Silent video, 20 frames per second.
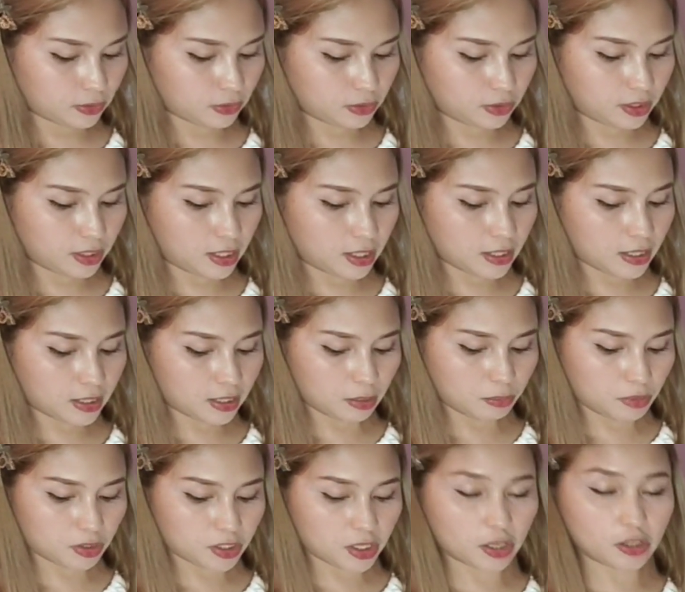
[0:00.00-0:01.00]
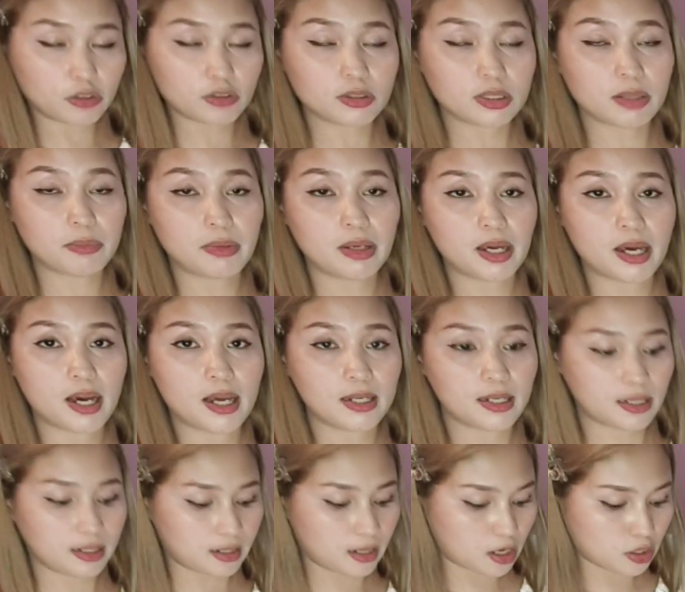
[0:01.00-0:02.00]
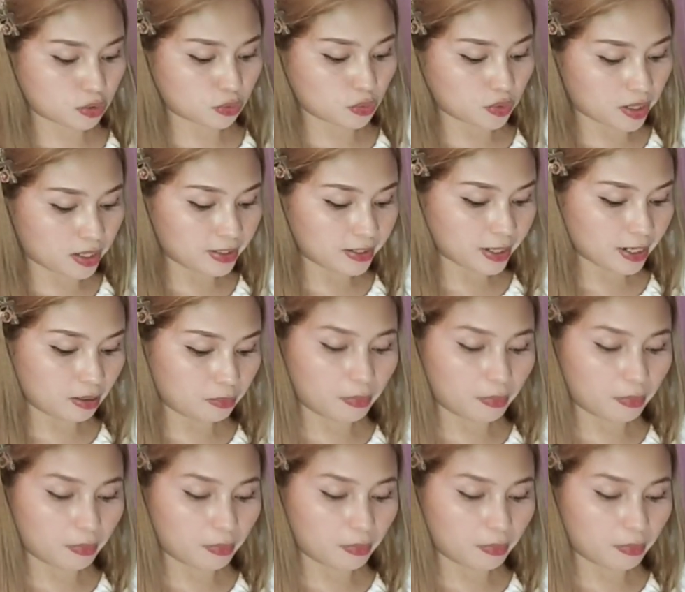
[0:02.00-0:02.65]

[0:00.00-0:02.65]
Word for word: hindi na natin masyadong damihan ng asukal dahil